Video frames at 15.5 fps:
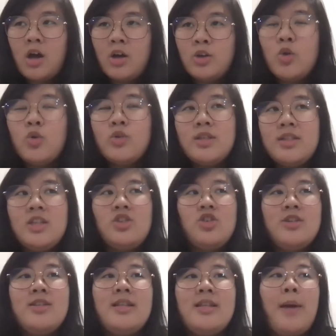用这些
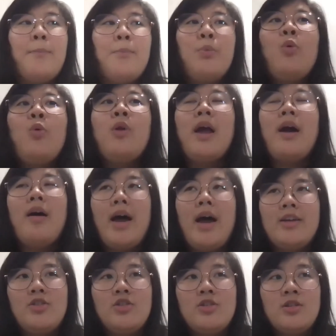剩下布料，还
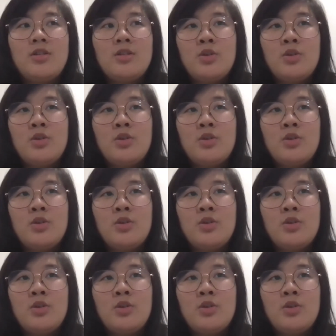是